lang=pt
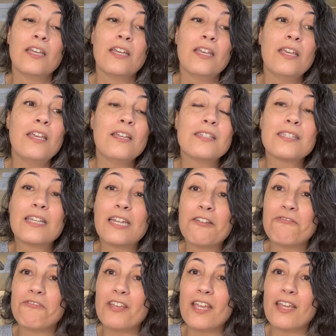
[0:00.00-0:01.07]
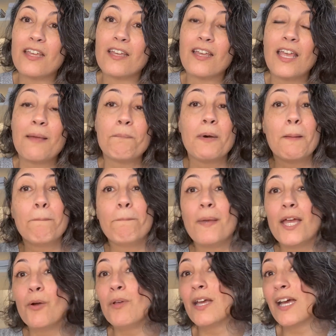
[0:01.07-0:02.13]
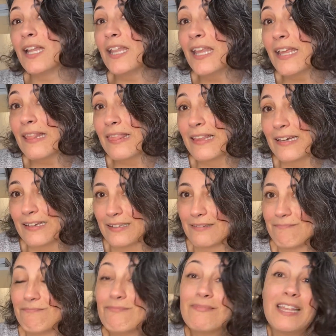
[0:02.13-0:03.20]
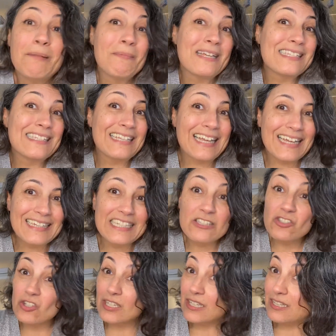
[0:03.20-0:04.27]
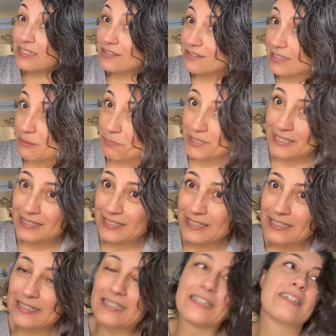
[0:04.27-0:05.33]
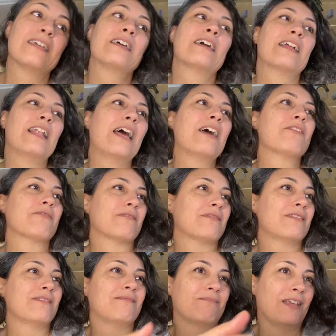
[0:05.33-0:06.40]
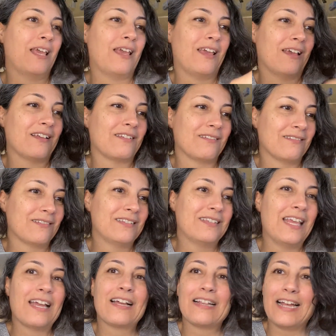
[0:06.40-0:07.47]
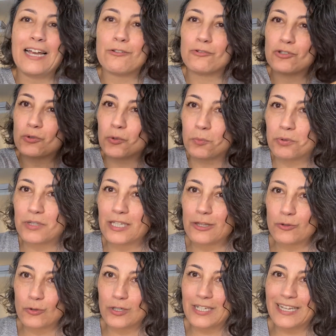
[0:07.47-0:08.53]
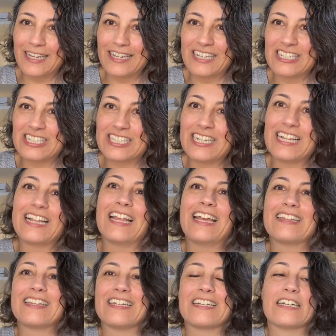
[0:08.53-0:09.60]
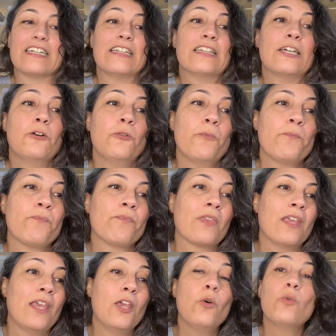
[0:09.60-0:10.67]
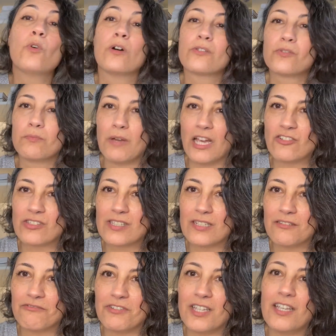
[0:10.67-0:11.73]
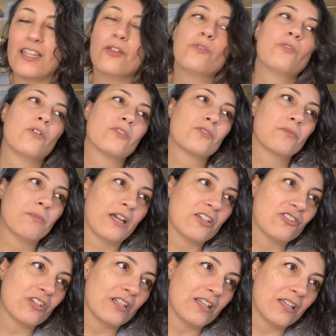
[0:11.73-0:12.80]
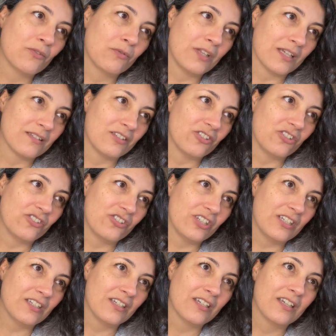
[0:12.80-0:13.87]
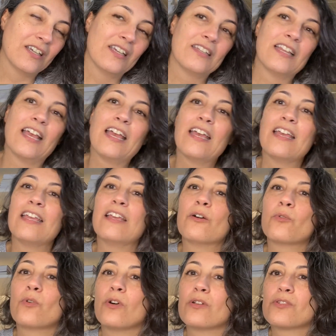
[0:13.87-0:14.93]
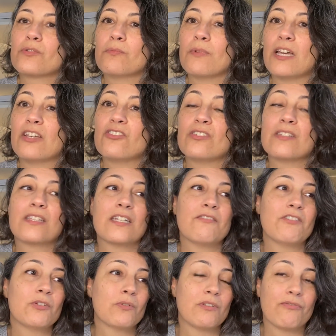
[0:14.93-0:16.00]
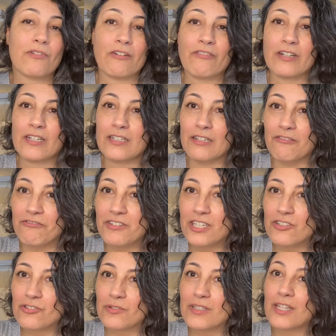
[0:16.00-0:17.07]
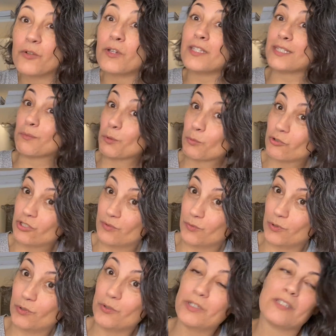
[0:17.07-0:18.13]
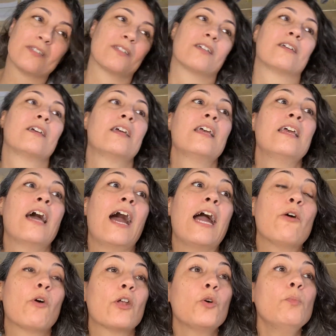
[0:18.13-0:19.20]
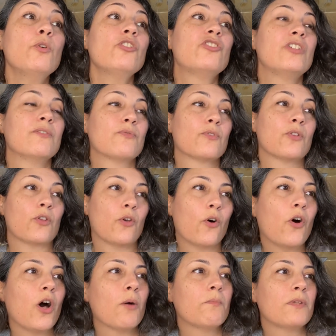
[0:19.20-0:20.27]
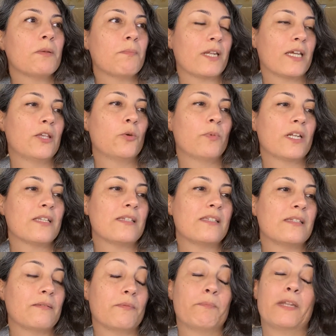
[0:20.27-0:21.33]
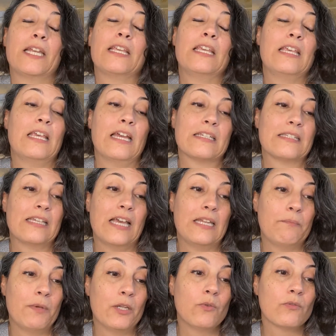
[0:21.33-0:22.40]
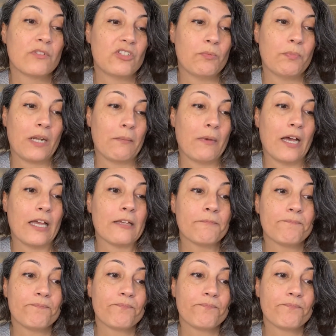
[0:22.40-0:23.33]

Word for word: E escrever é papel e caneta, não tem mais nada, é só isso que precisa. Claro, é, teclado de computador e energia elétrica. Então, eu gosto mais de escrever, eu gosto mais de ler do que assistir, né? E eu gosto mais de escrever do que ficar falando em vídeo, então esse é meu motivo egoísta. Agora, um motivo nobre para que o Brasil, para que a série Pergunte para Mai